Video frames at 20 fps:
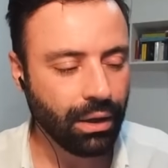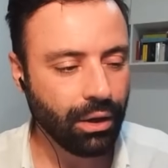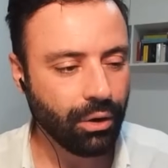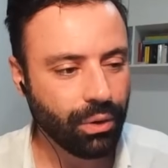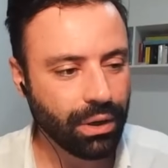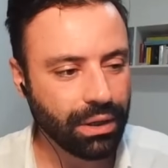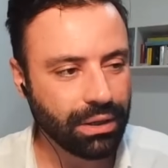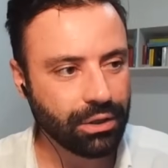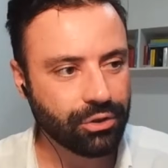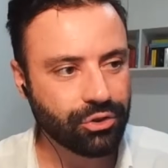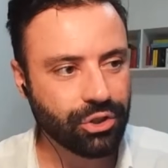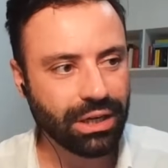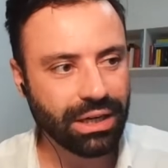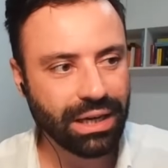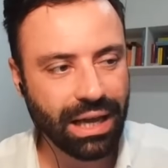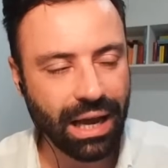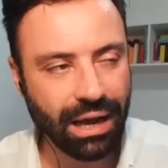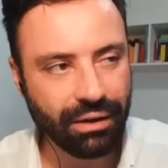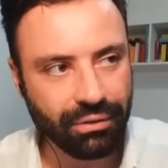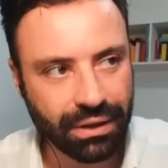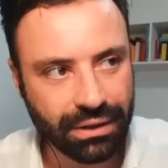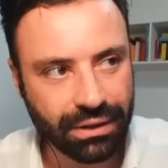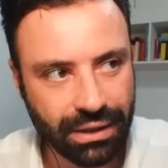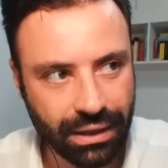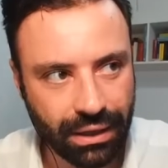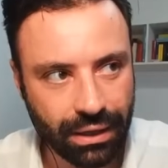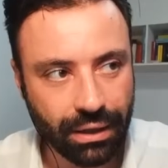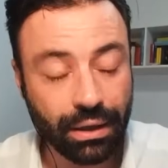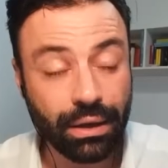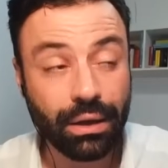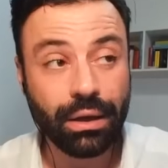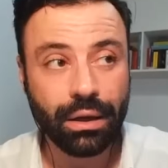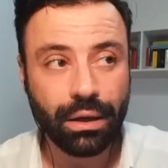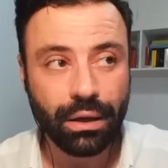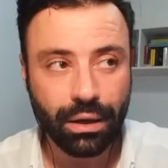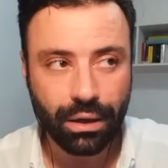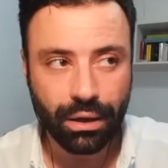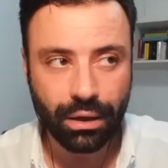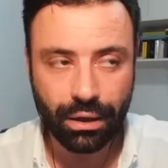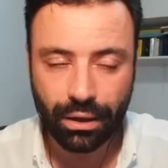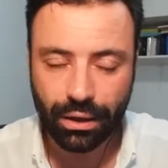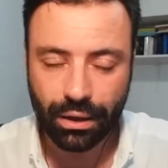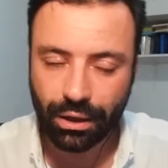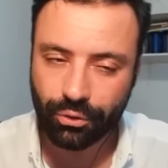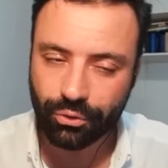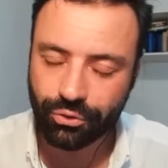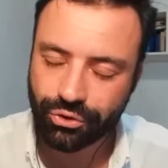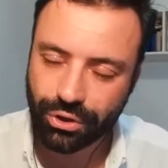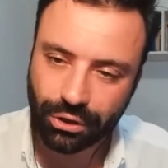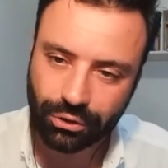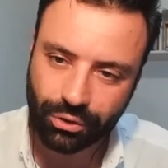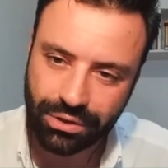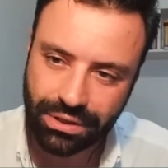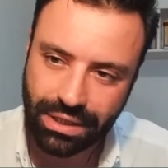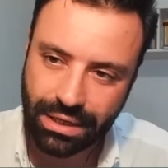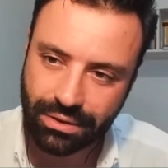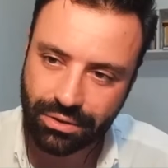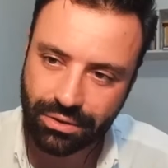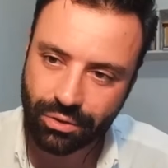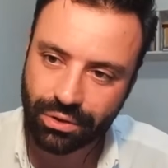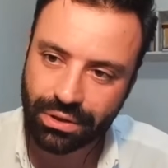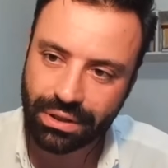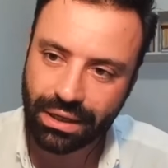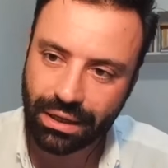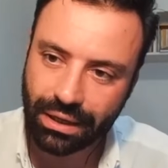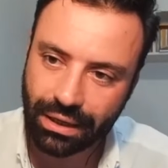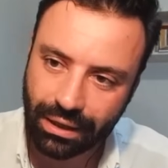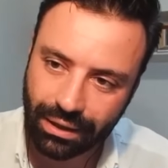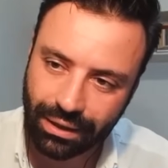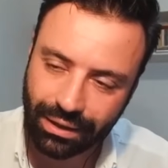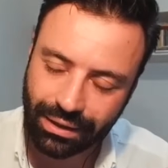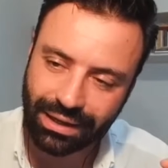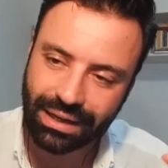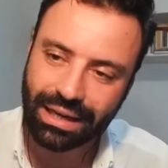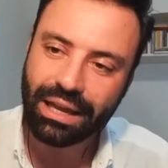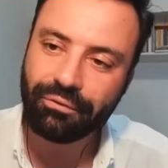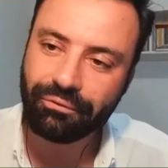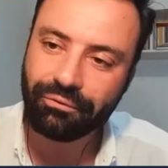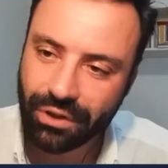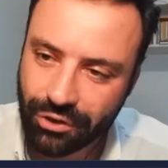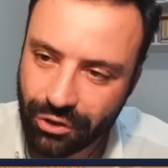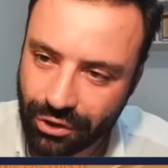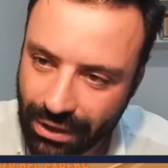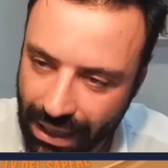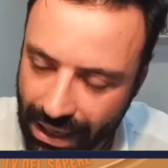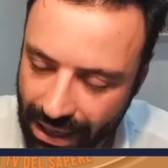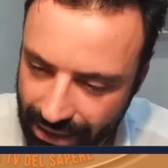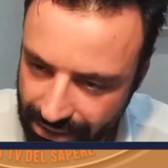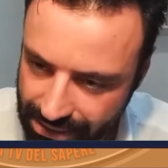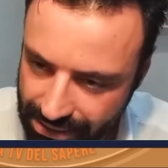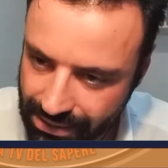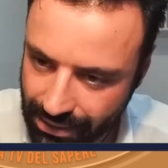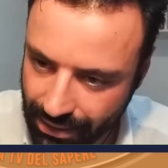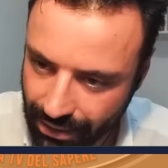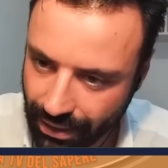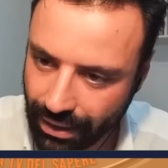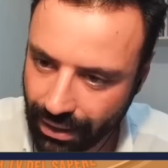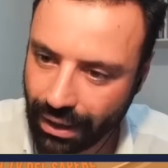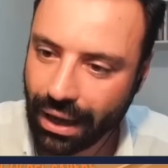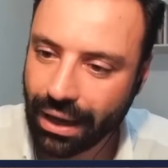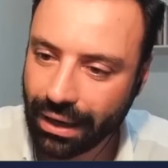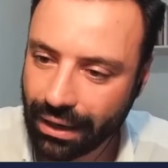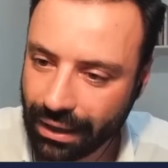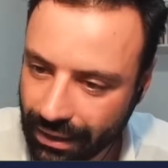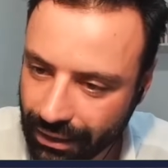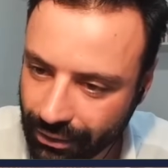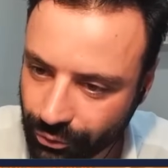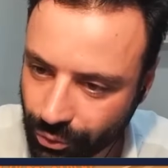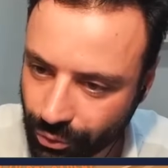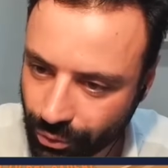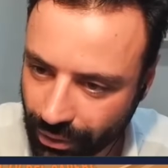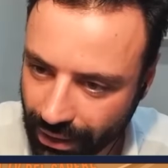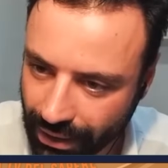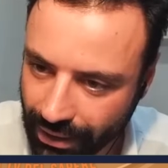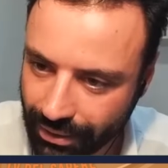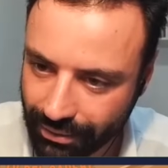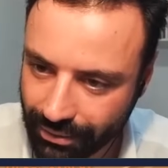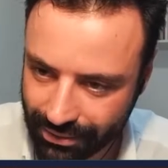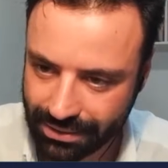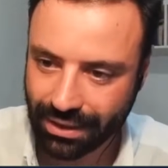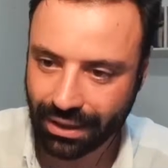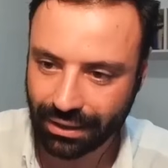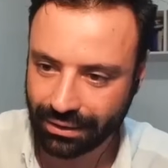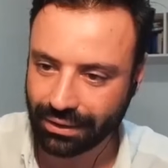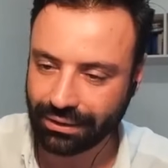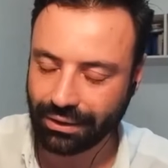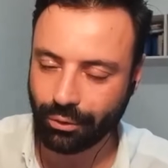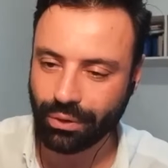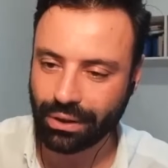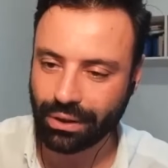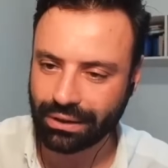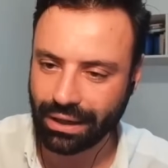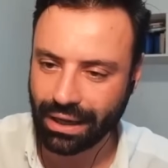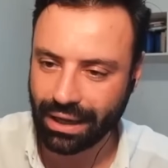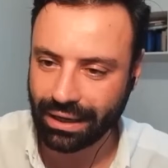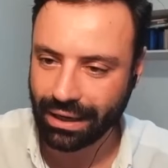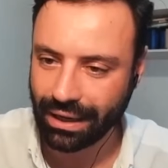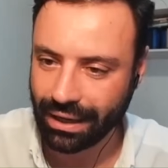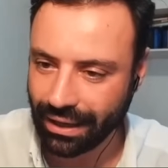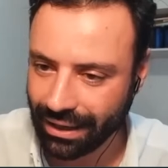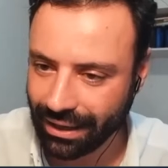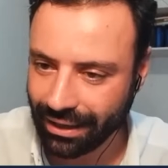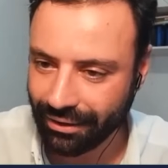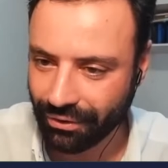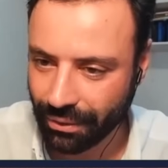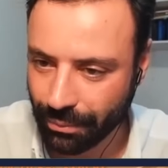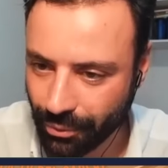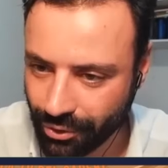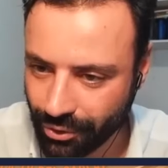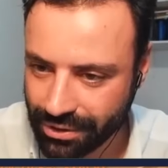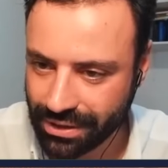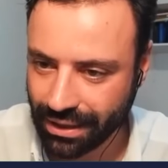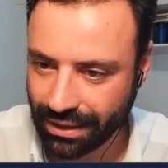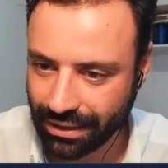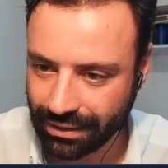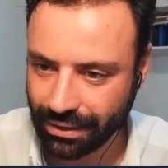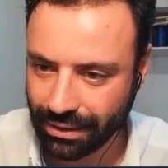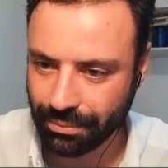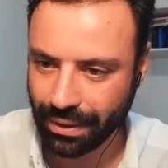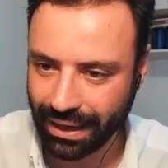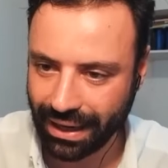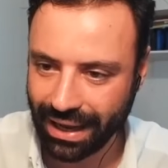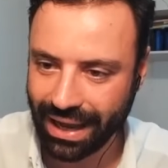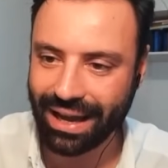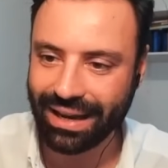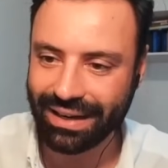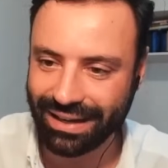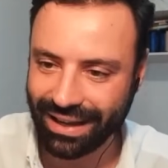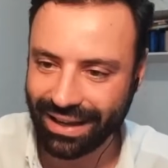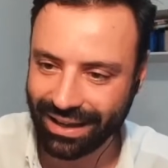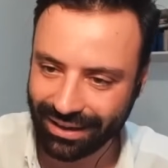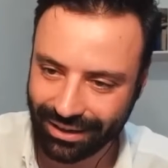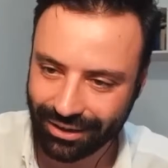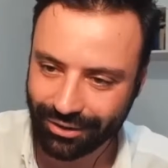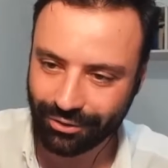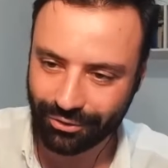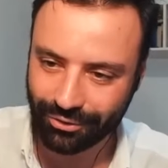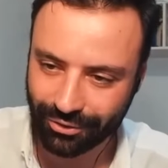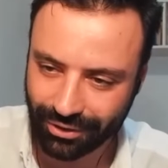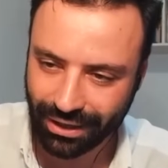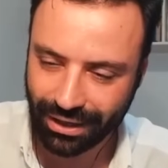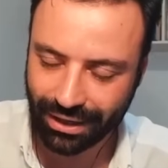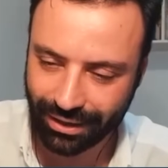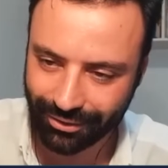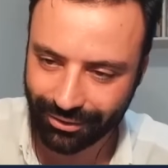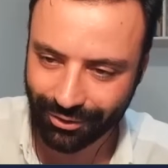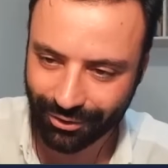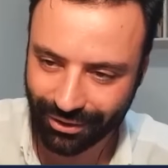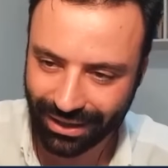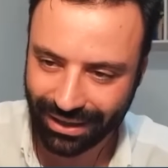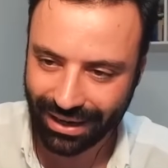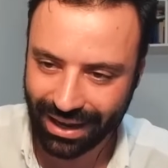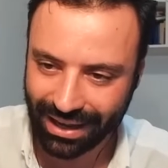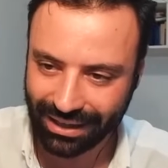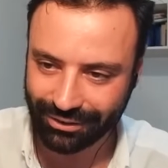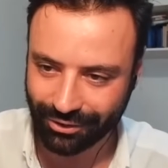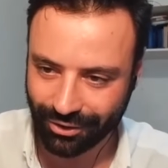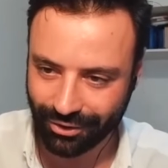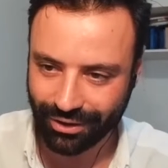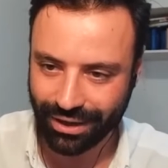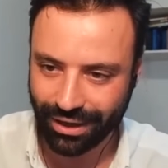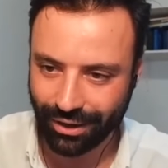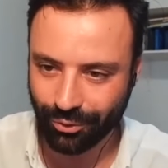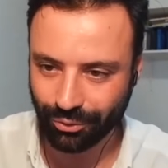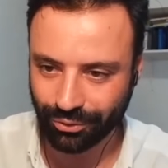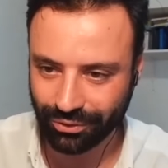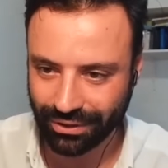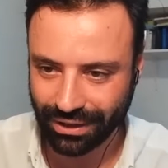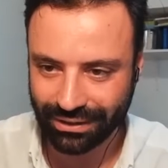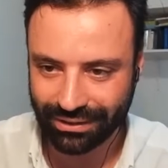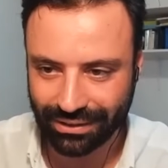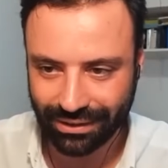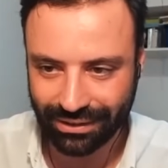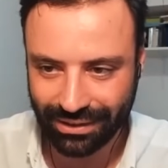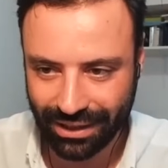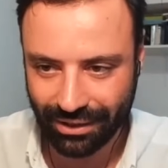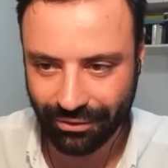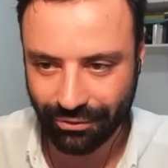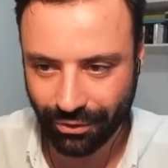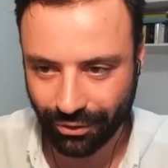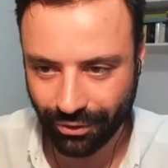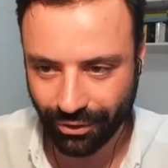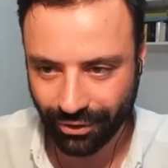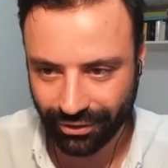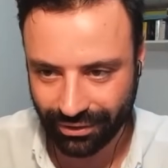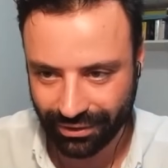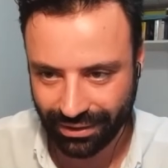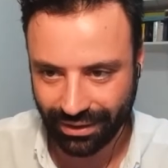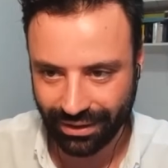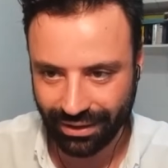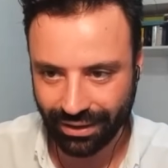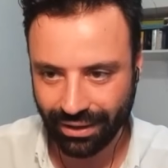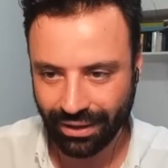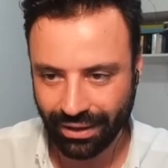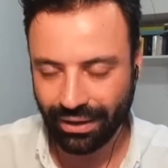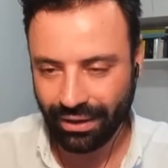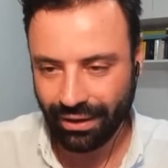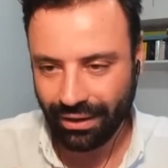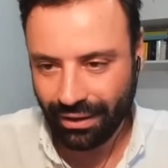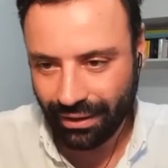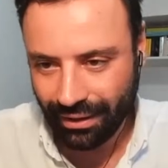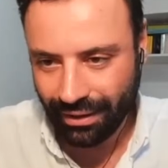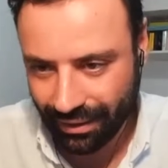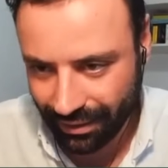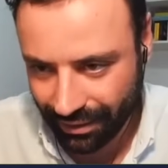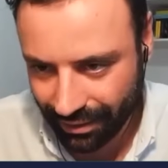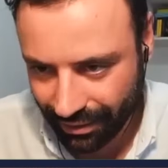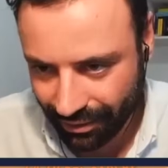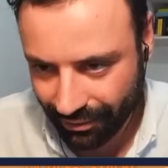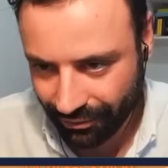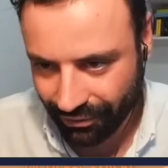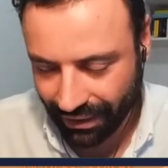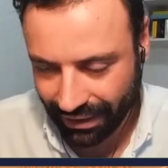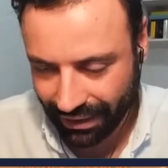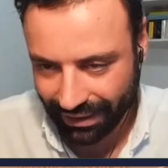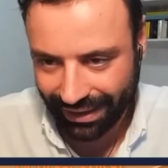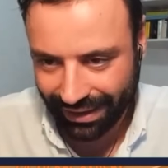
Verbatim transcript: Quindi cercava di eh, in un certo senso di riavvicinarsi alla natura, se andate a guardare i famosi riti pagani, era, non, non, era altro che un tentativo no? di eh, far